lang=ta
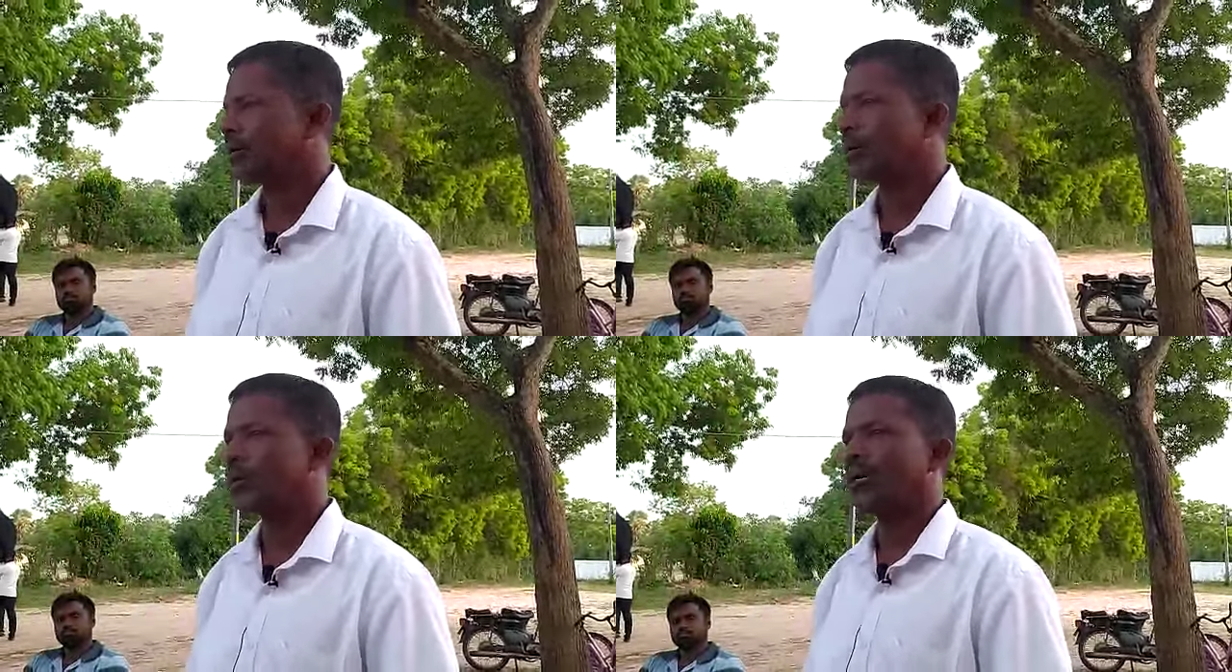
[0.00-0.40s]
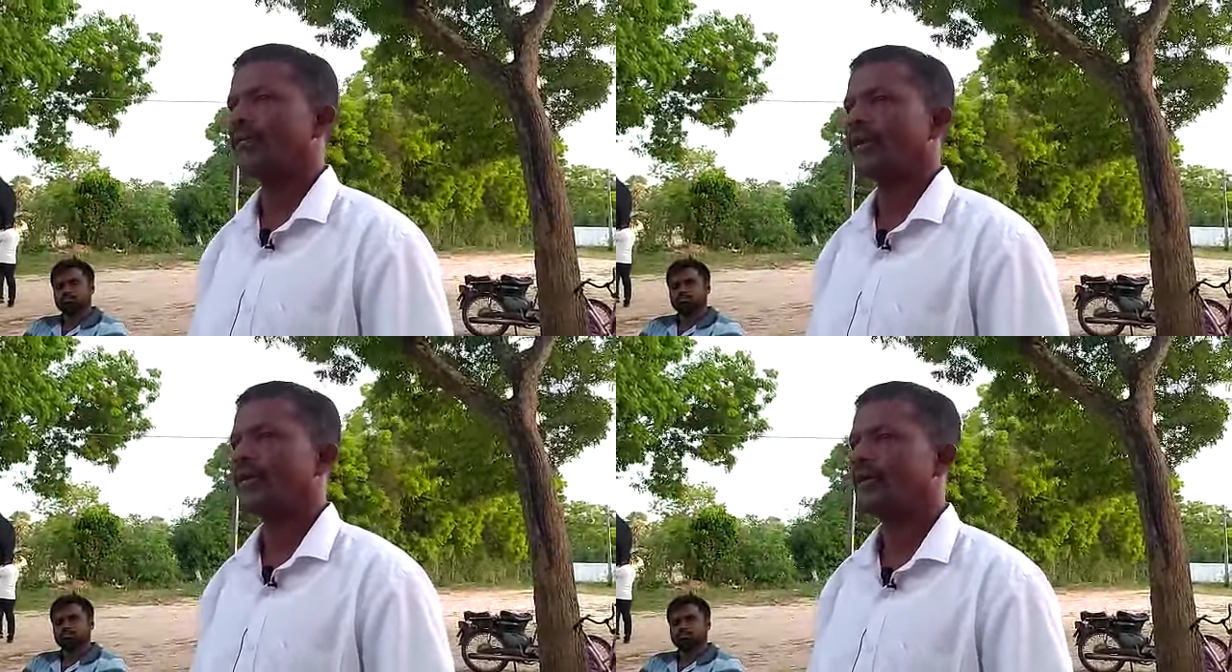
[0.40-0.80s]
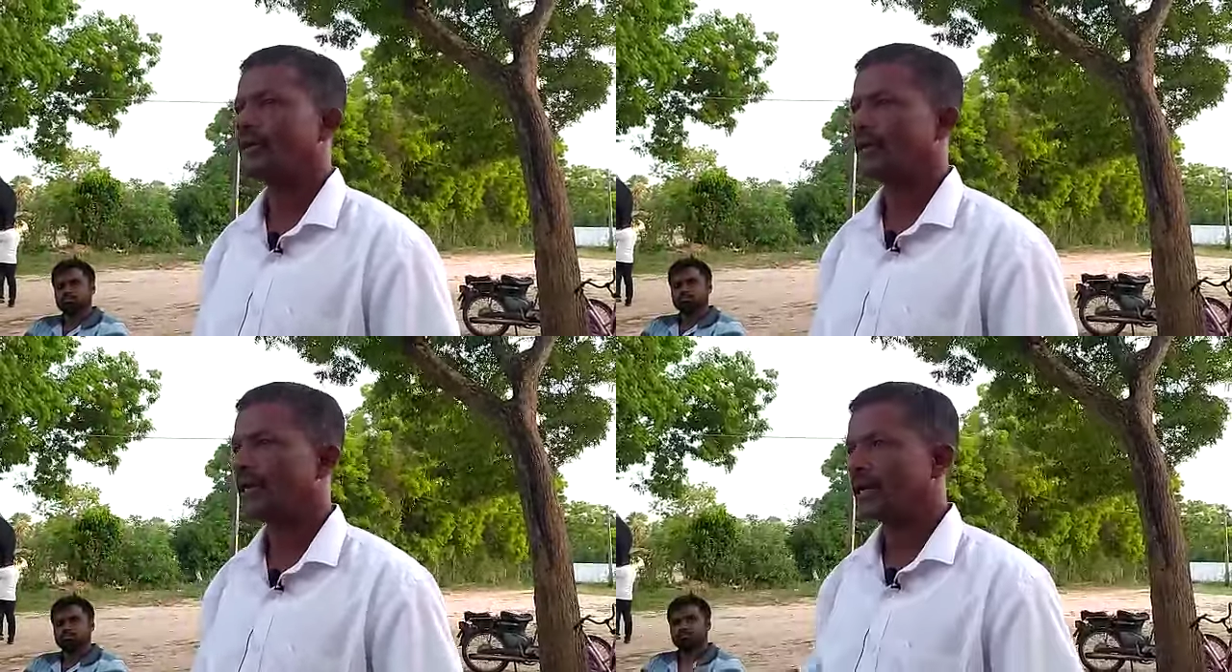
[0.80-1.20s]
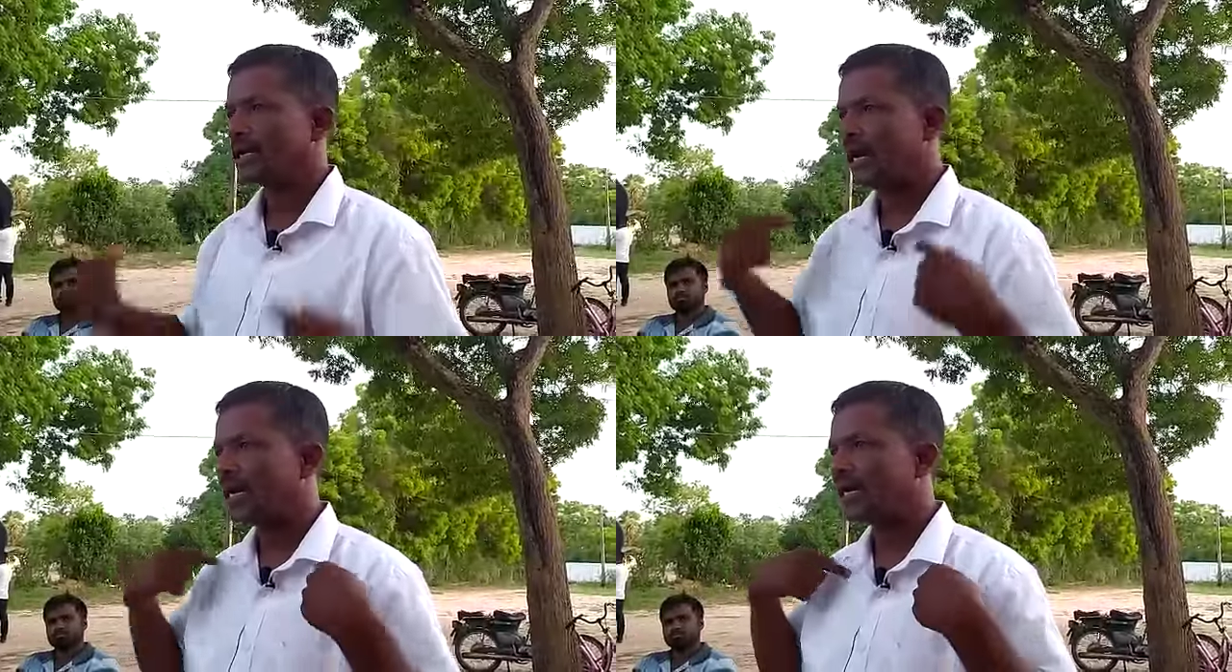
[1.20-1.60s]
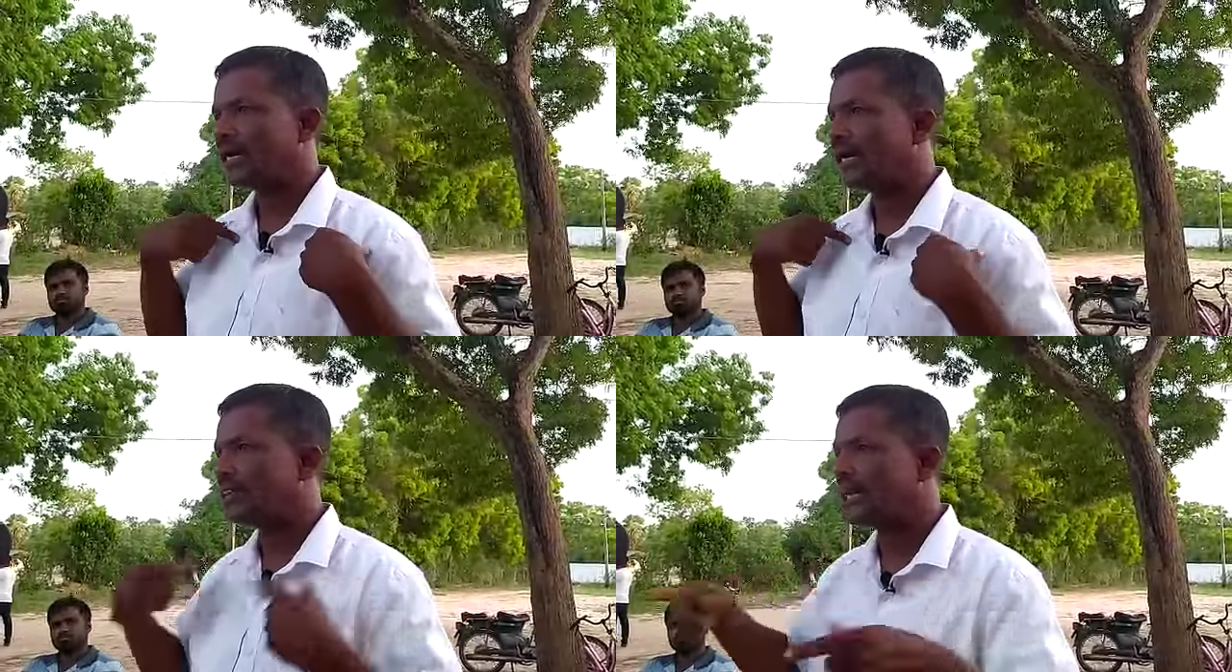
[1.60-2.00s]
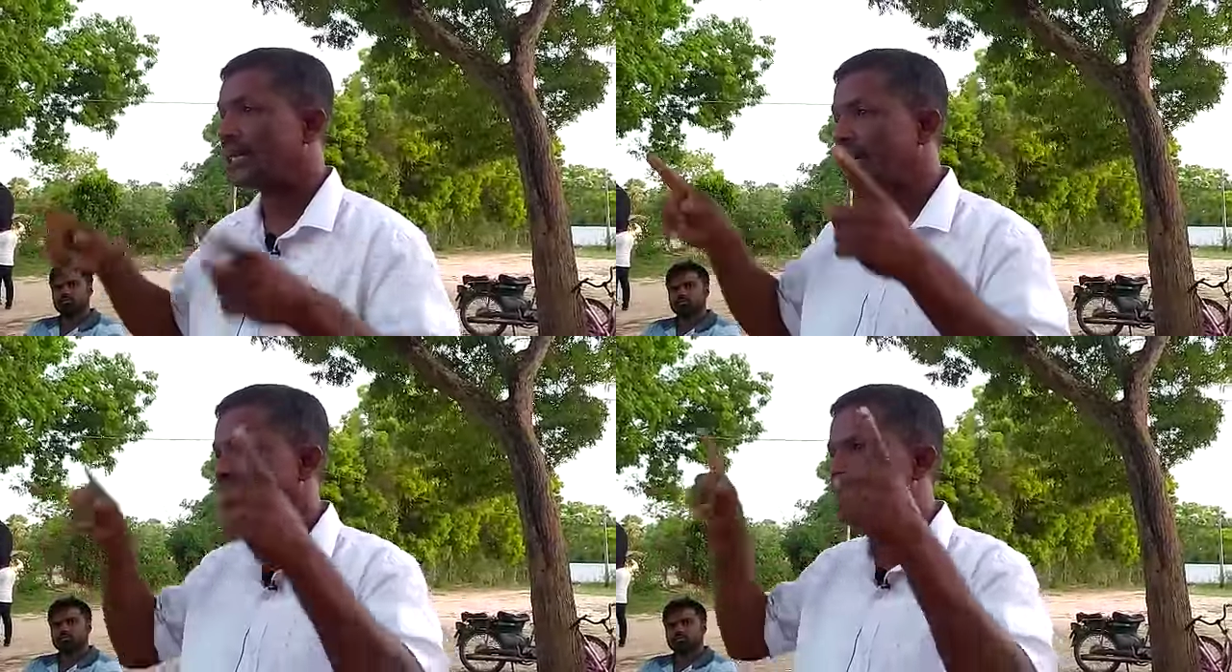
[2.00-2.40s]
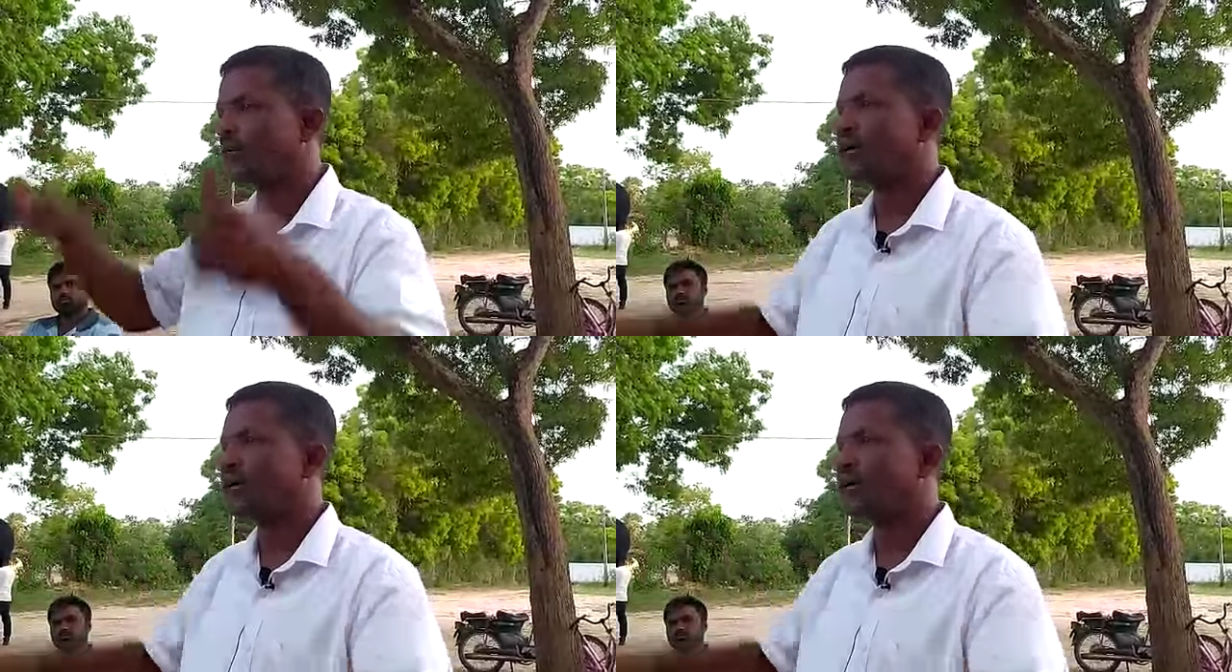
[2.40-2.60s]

குரல் கொடுக்கவில்லை நாங்கள் களத்தில் இறங்கி